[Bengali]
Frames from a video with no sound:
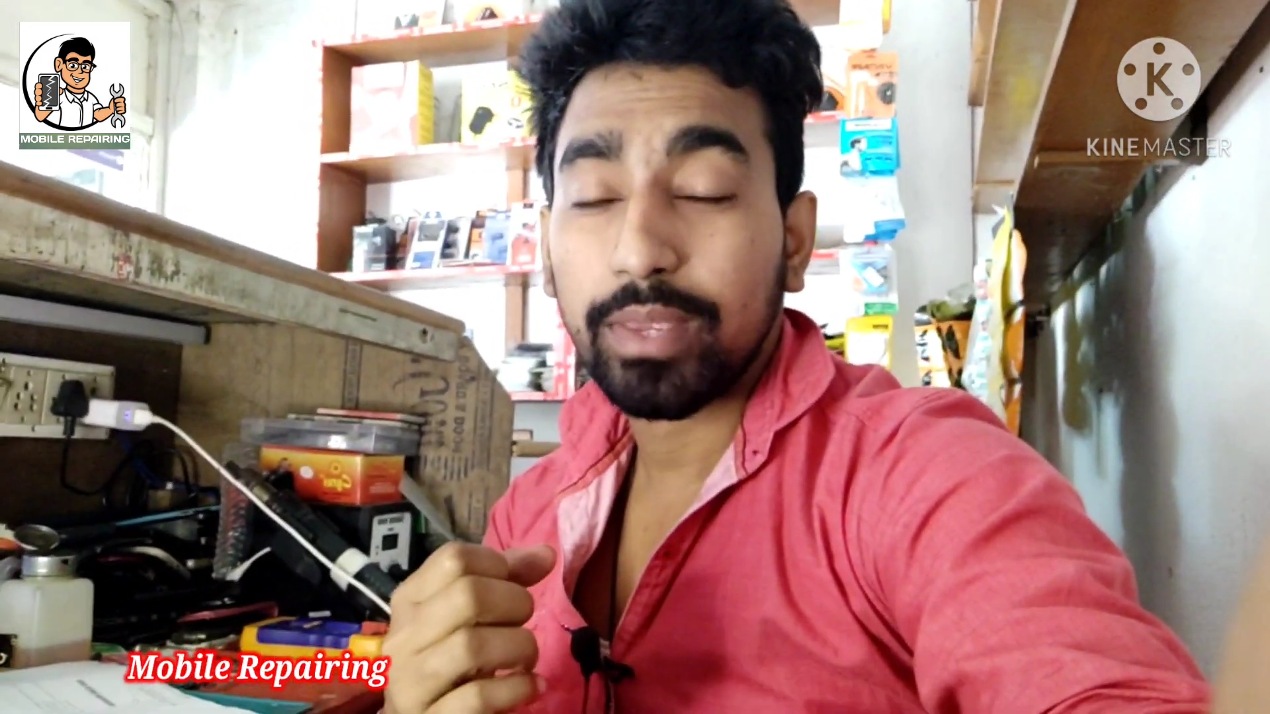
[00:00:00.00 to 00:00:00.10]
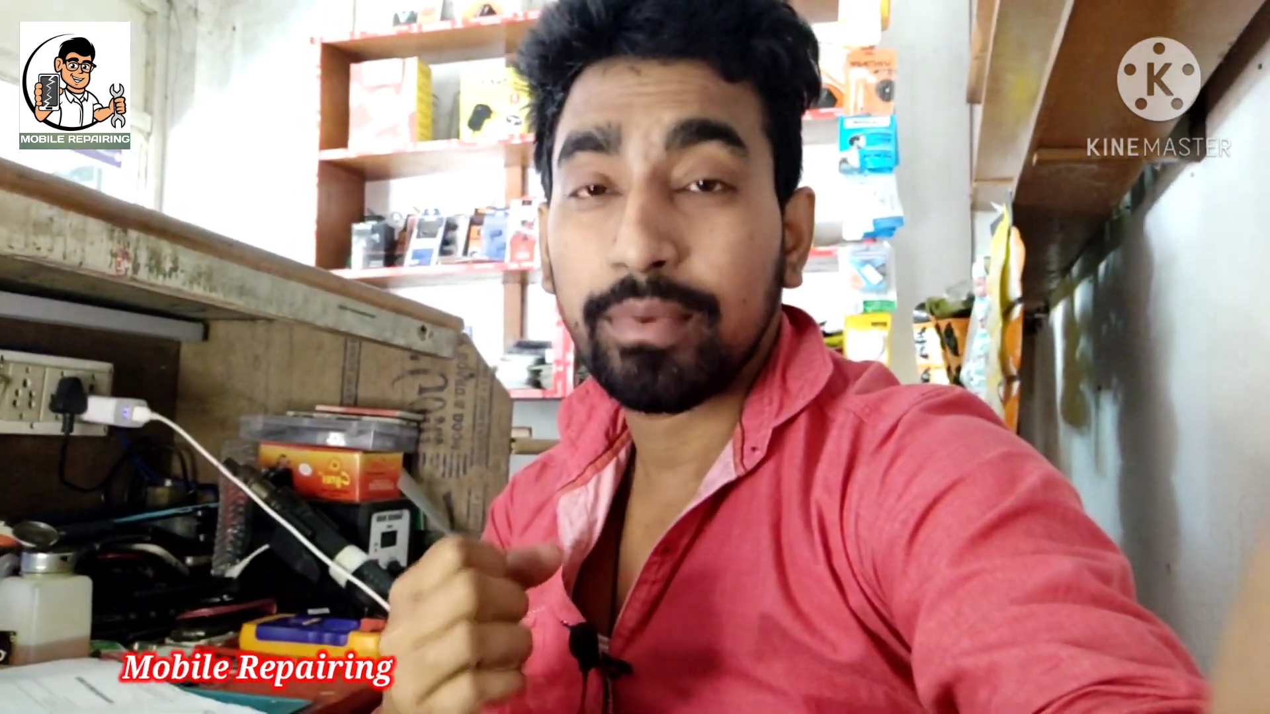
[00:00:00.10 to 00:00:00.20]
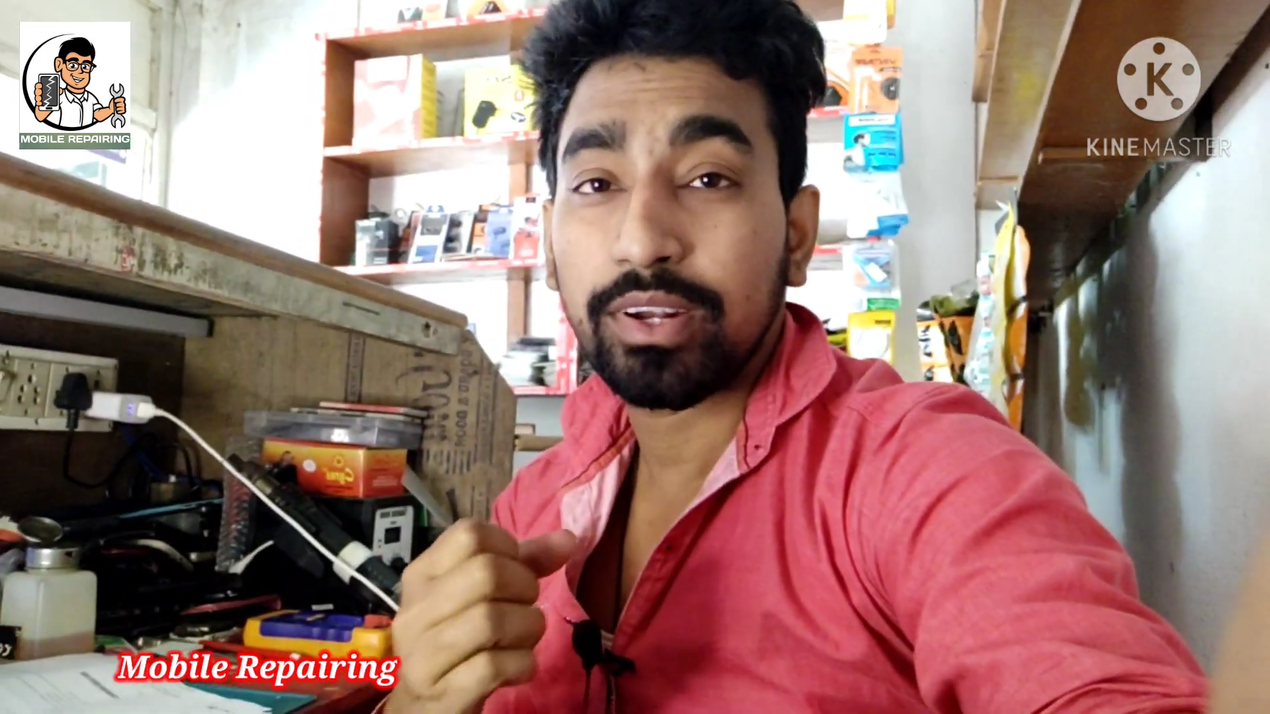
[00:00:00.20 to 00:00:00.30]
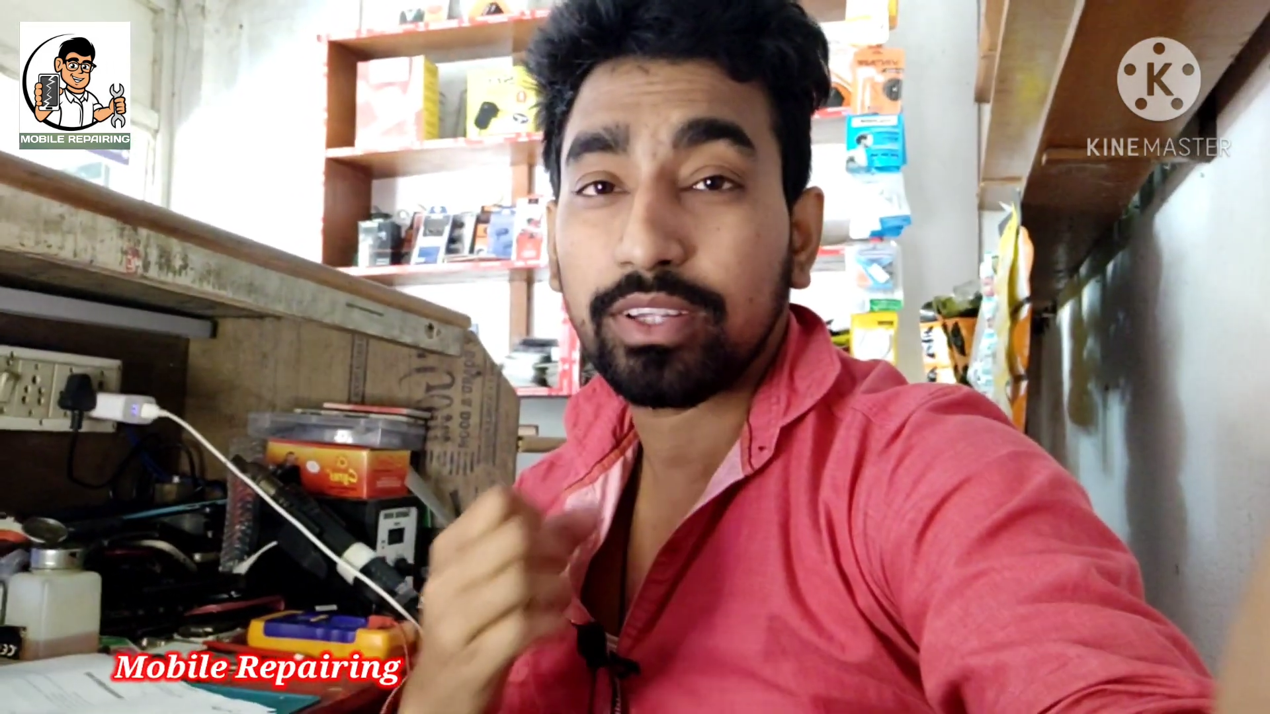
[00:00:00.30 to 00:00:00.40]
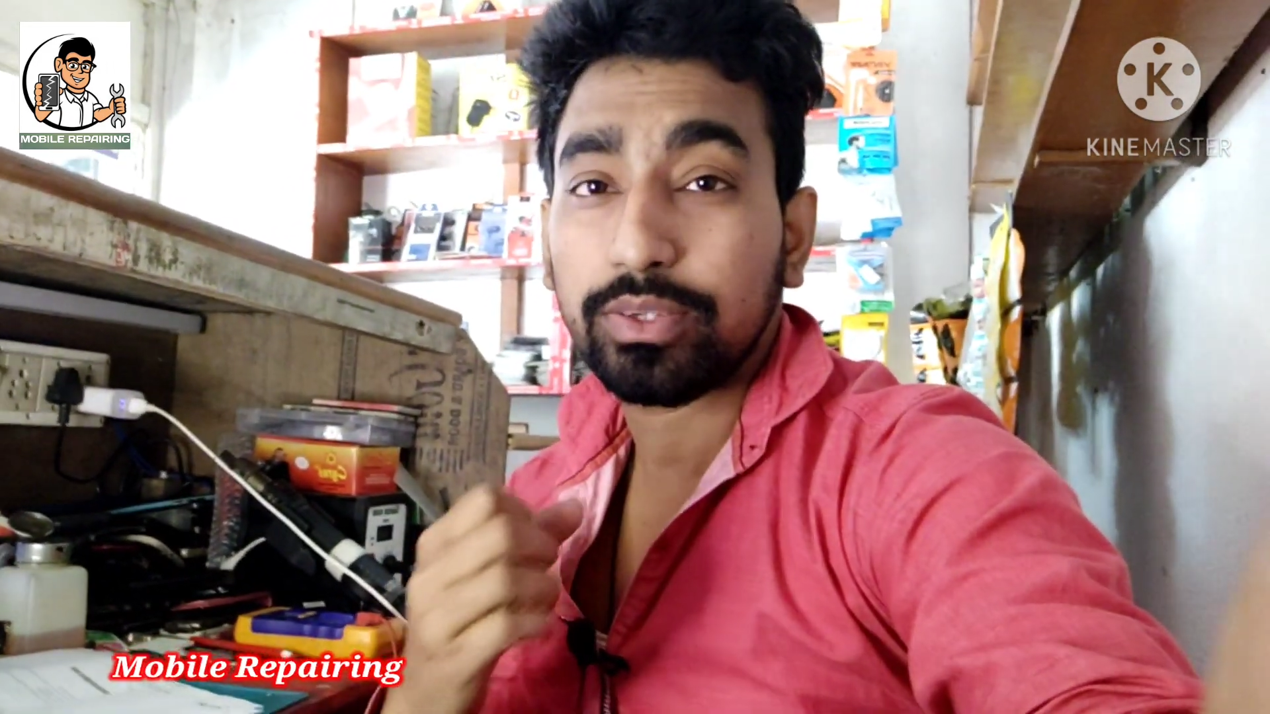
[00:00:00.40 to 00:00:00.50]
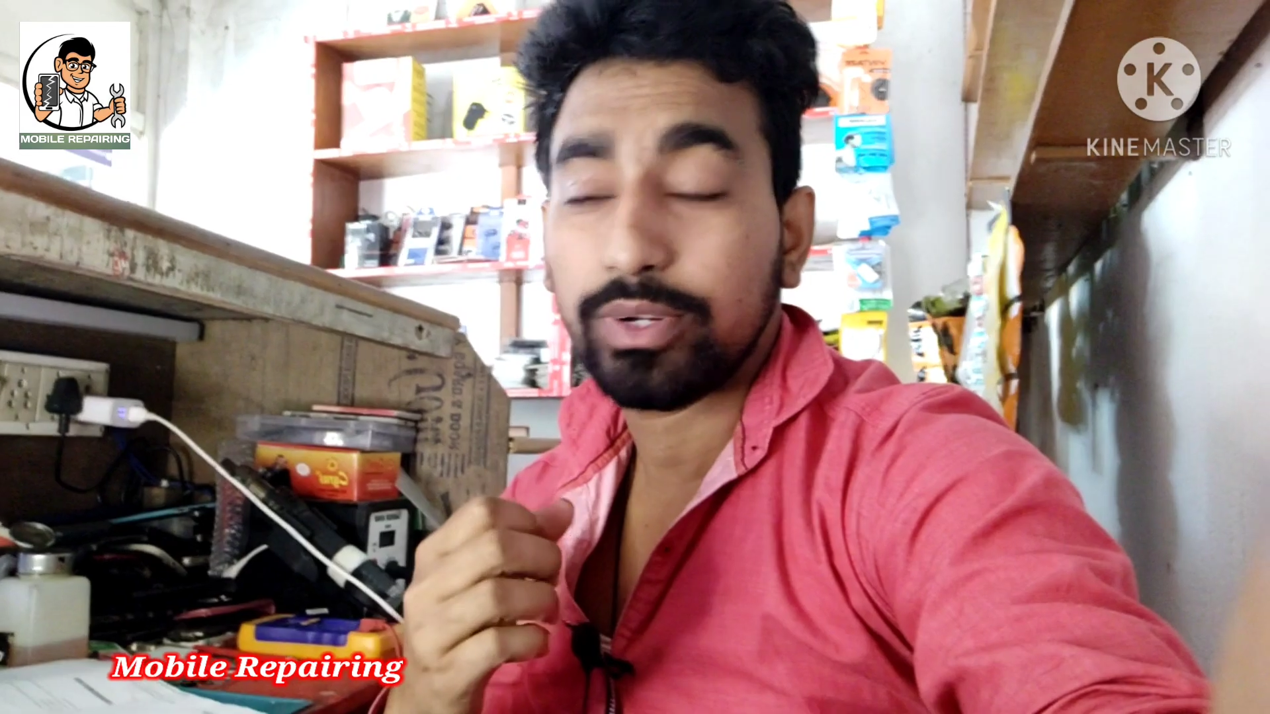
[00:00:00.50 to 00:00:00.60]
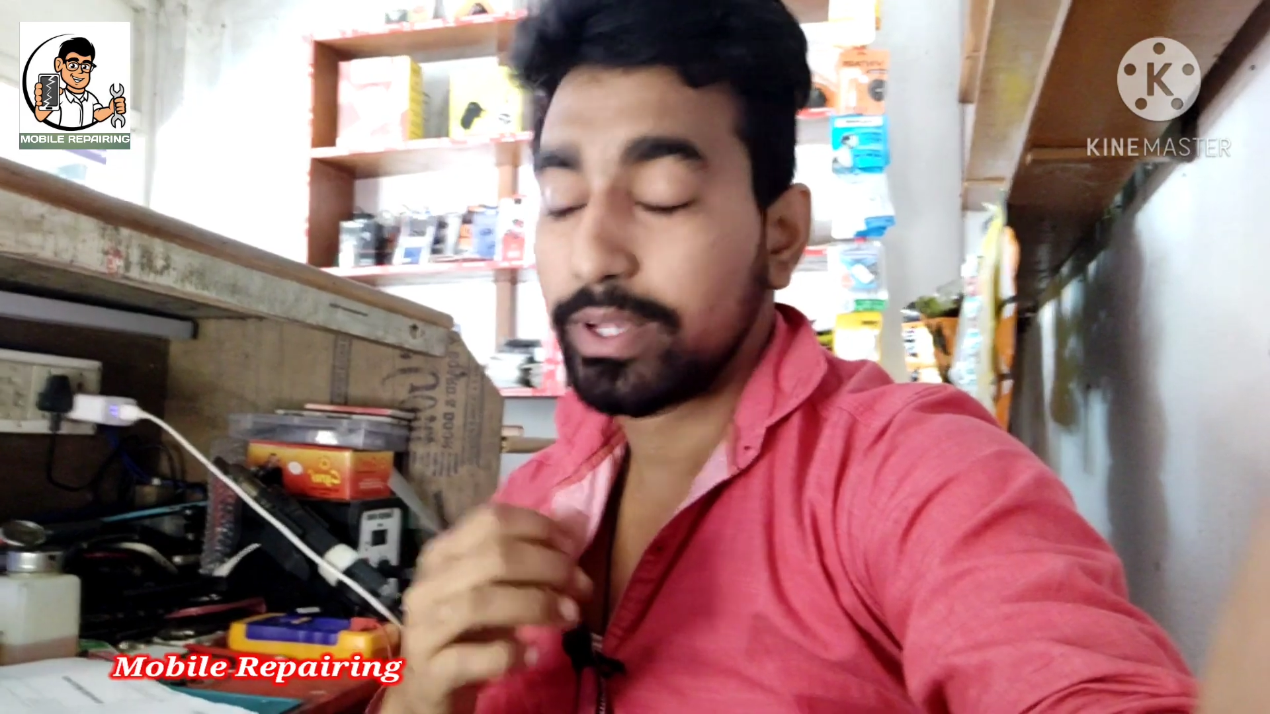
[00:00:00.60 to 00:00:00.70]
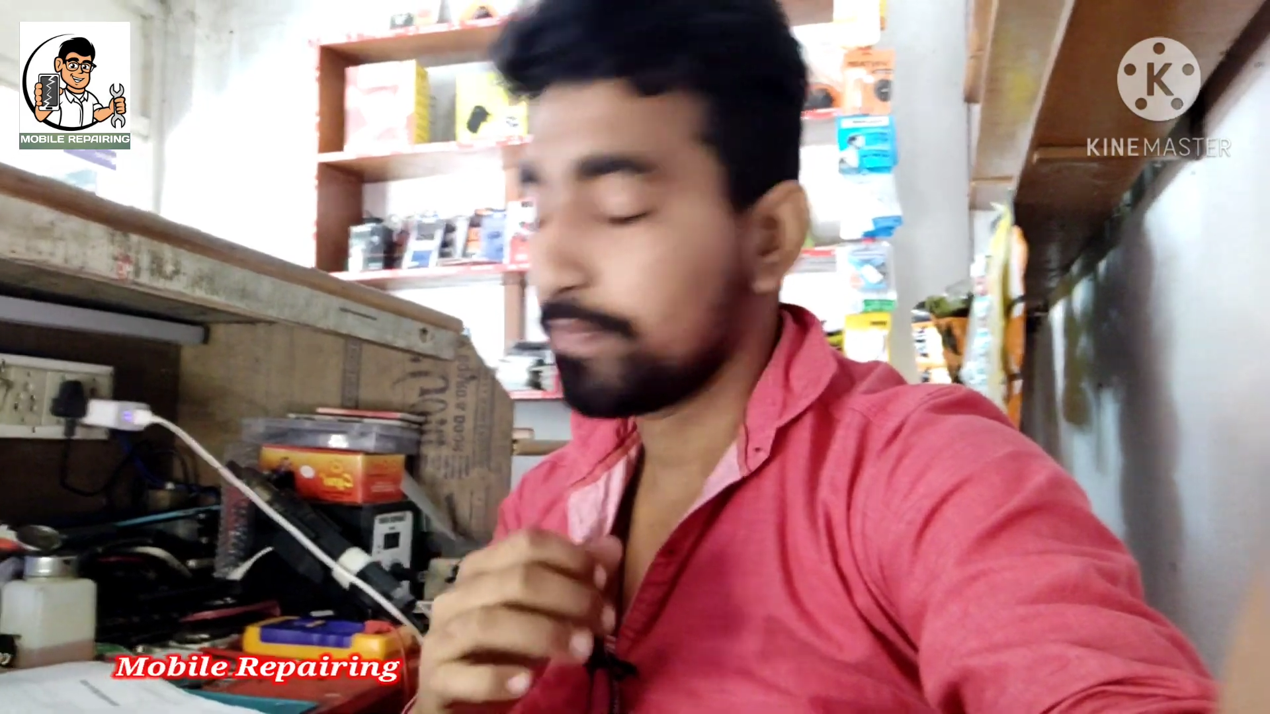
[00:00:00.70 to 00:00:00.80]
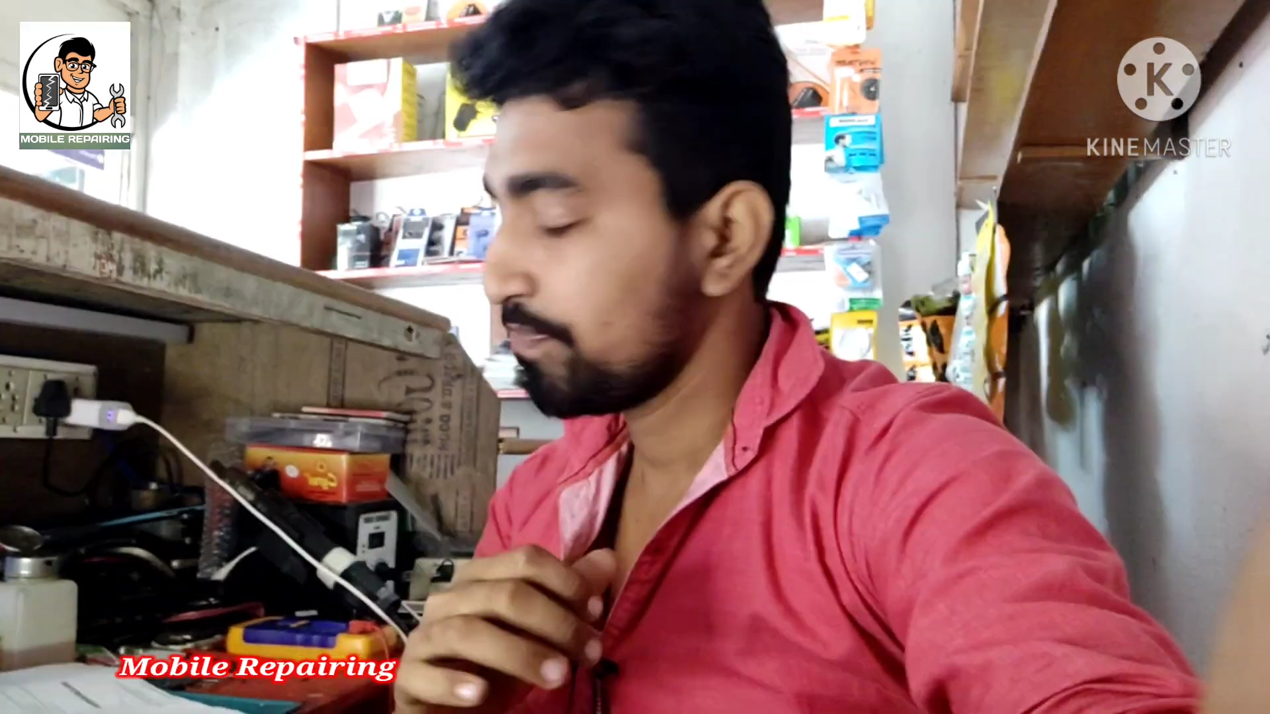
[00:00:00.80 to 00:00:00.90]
মেহনত করে